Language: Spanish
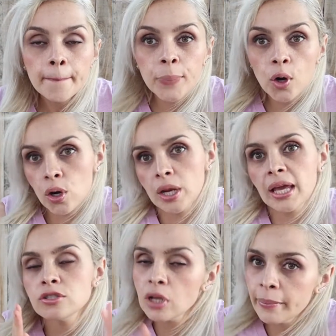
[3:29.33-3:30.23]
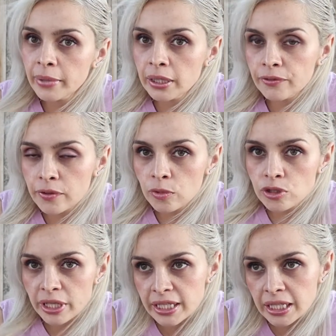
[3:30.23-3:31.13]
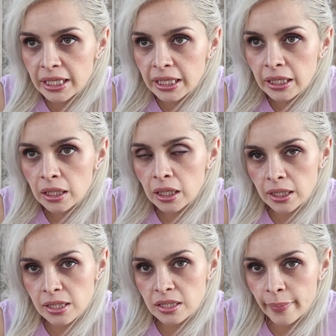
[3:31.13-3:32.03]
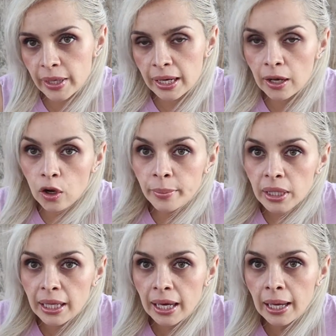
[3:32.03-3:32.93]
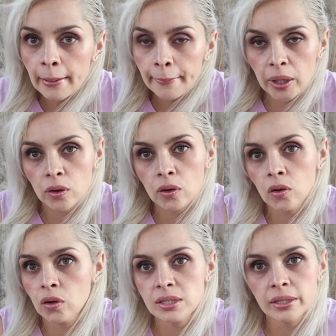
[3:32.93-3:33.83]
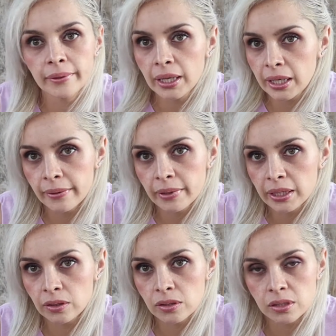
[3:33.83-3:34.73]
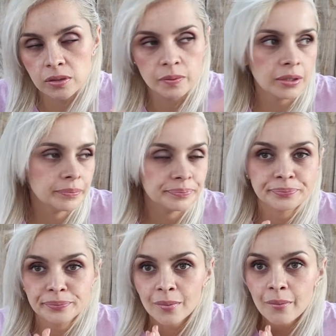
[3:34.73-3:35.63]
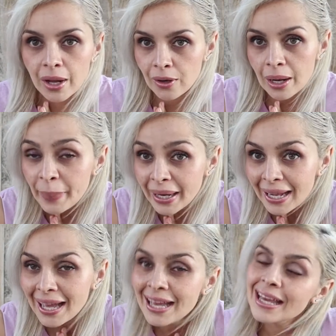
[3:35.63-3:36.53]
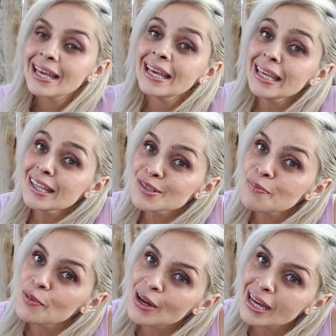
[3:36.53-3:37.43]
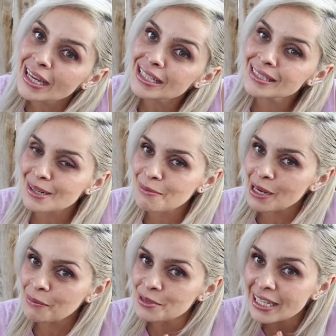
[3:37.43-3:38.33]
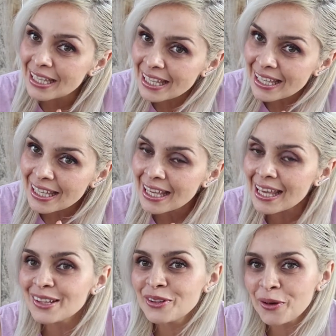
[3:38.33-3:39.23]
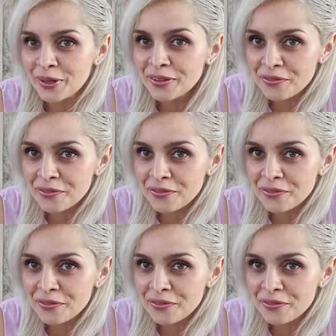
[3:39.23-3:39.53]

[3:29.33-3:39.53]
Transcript: porque solamente fuimos allí este, para la comida, pero estaba increíble, entonces bueno, valió la pena. Y después terminamos aquí en Donut